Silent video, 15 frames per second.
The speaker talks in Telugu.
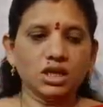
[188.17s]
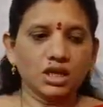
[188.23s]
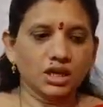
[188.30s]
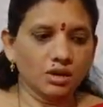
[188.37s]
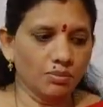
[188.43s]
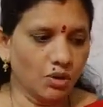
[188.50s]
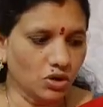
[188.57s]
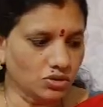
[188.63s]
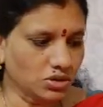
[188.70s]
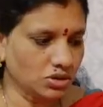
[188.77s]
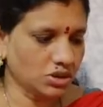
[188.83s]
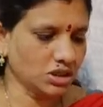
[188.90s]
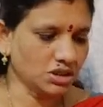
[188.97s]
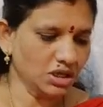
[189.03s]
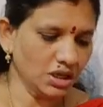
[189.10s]
ఈ శారీకి బ్లౌజ్
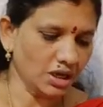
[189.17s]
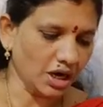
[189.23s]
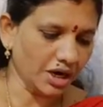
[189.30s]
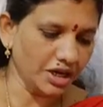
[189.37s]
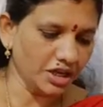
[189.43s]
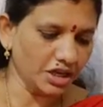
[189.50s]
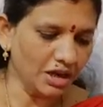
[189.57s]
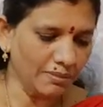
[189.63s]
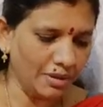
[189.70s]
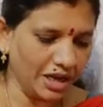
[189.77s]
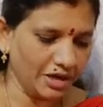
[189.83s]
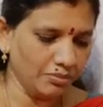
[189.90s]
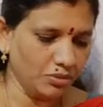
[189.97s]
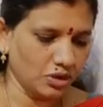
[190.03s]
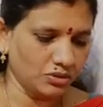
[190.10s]
వచ్చేసి రన్నింగే
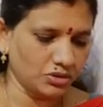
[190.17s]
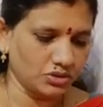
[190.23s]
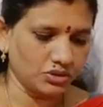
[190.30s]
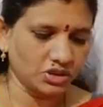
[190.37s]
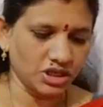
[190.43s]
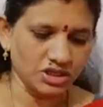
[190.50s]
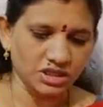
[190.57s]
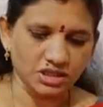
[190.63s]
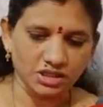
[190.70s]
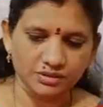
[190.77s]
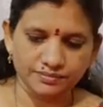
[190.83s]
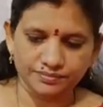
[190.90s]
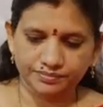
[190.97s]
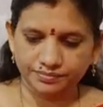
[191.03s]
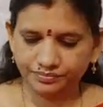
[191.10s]
ప్లెయిన్ బ్లౌజ్ వచ్చేస్తుంది